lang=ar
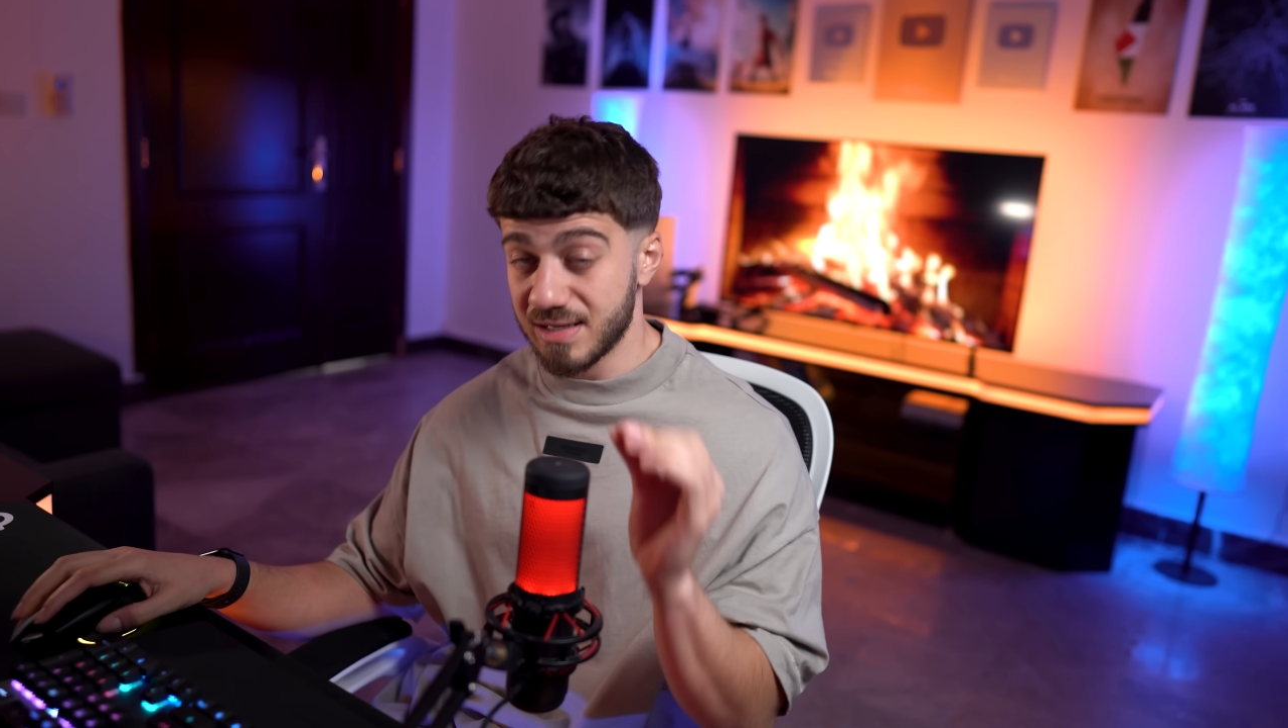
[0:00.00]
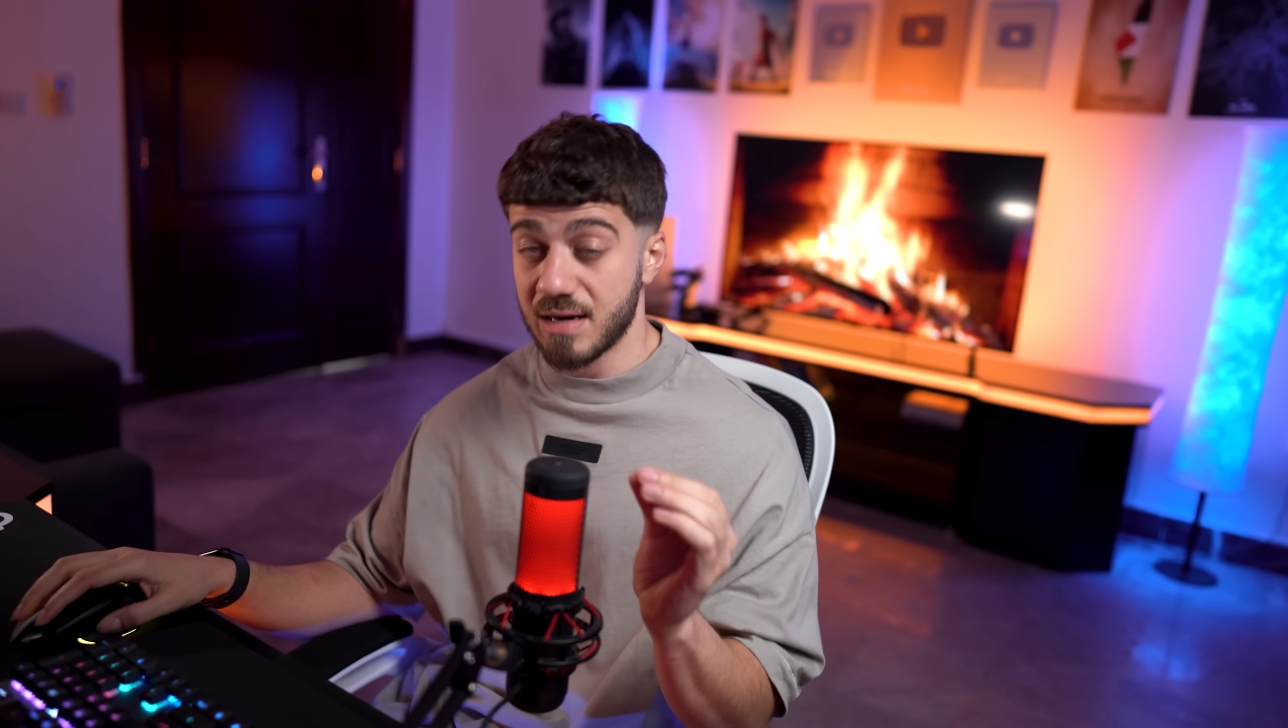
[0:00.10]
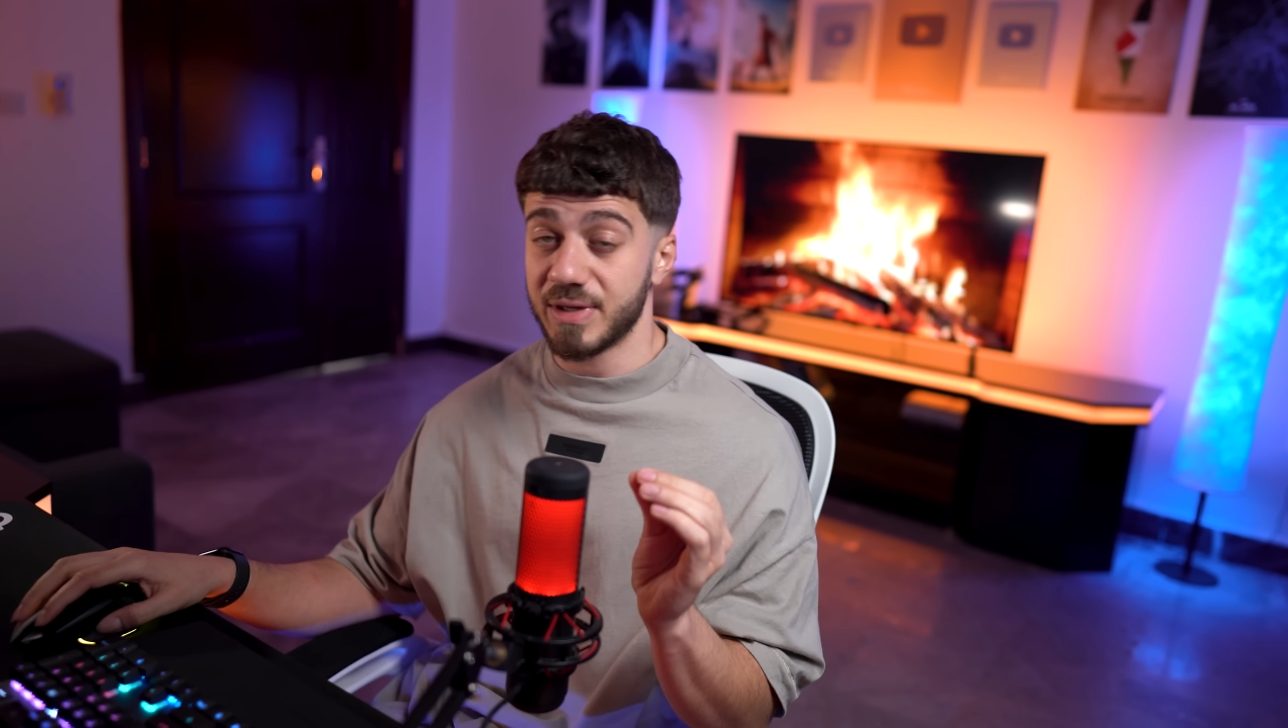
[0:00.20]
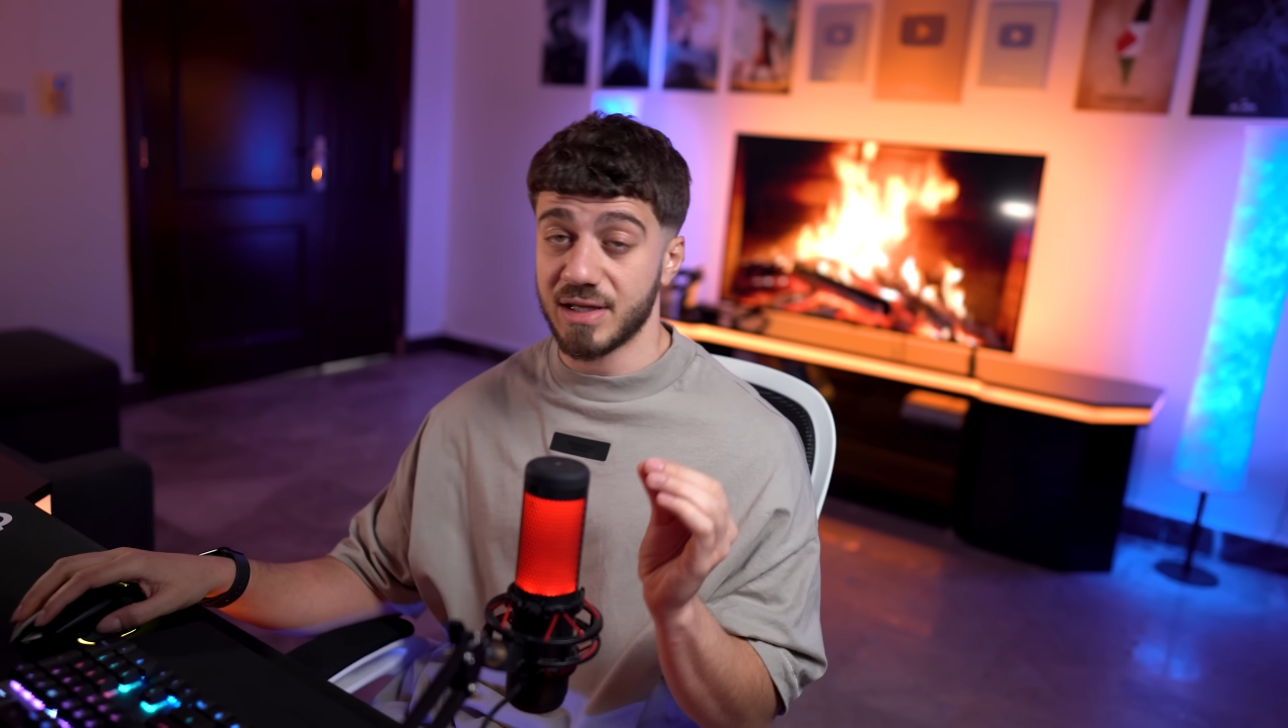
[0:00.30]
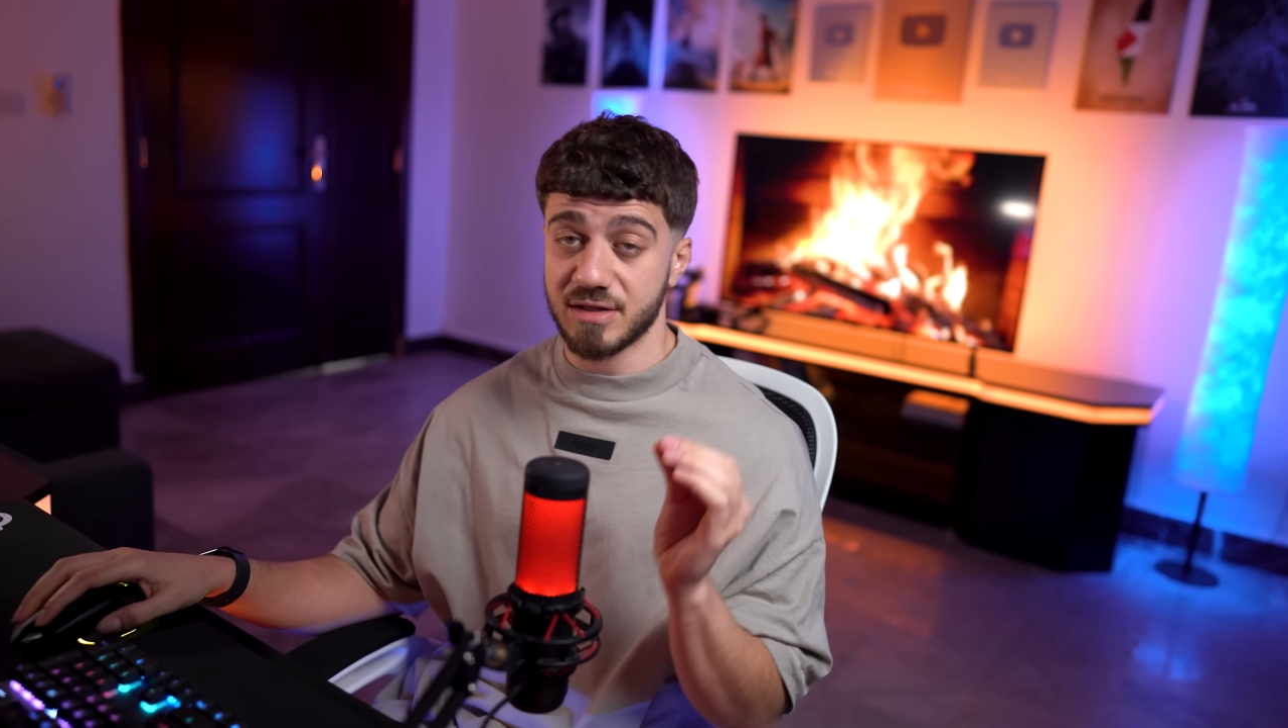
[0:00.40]

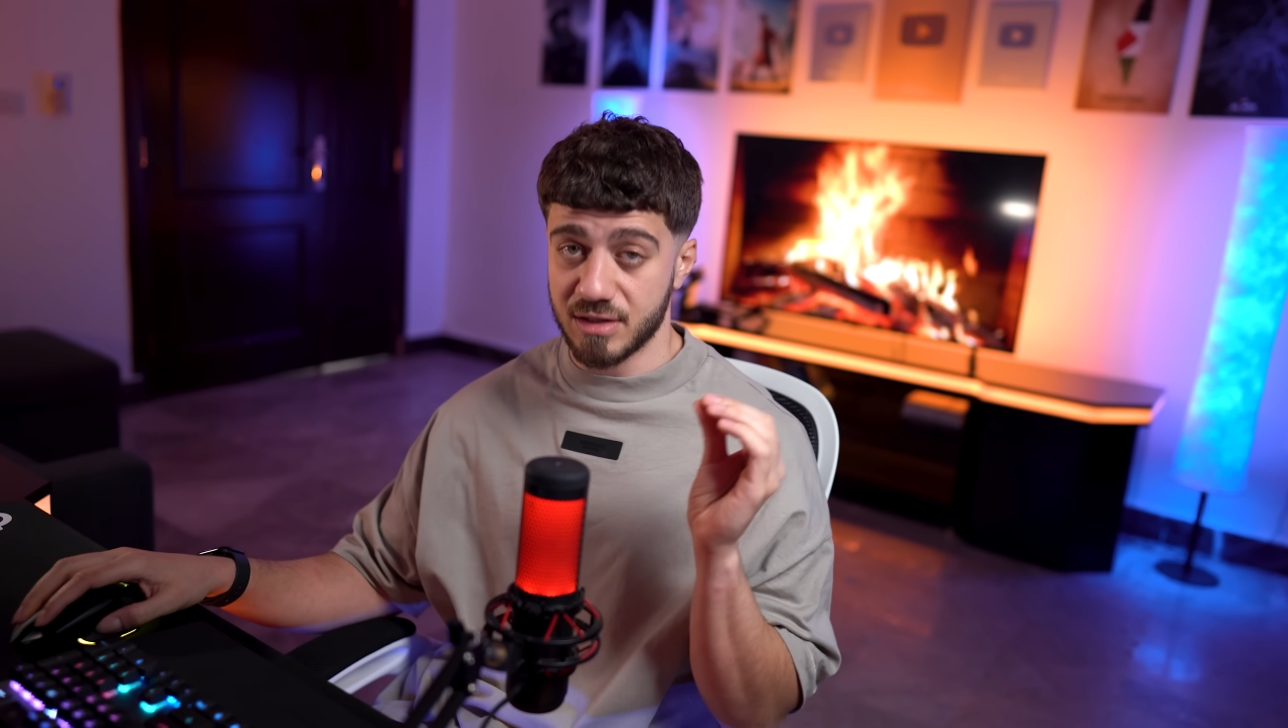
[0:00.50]
للبنات